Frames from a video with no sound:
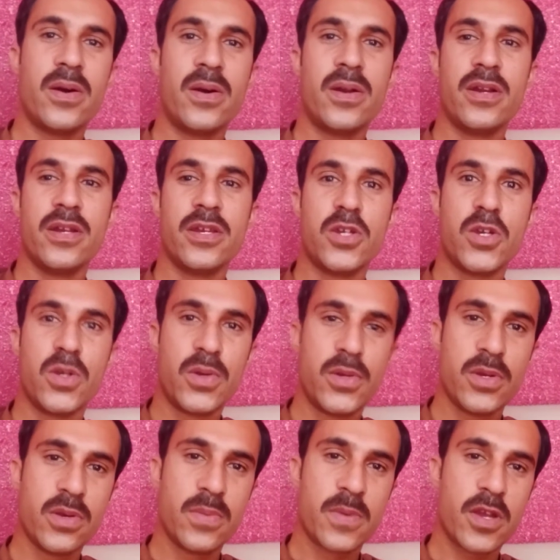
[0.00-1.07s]
और
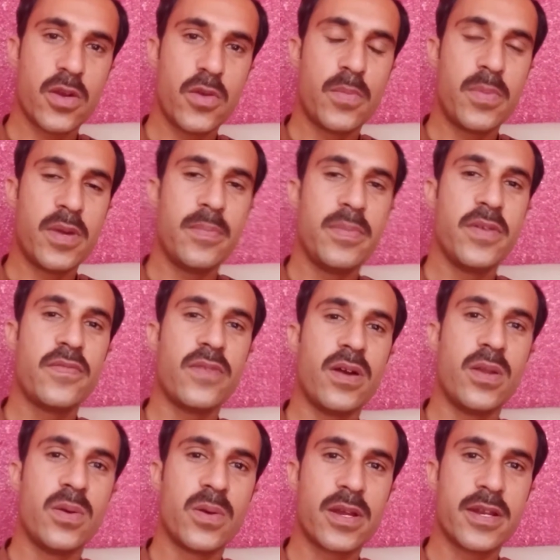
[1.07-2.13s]
यूट्यूब के ऊपर भी
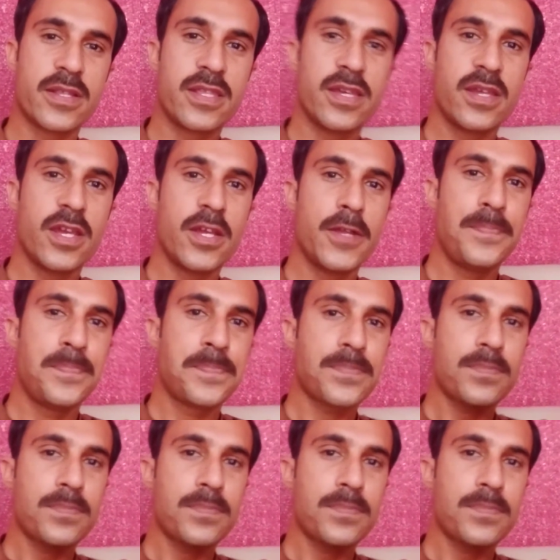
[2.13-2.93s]
फॉलो करते रहें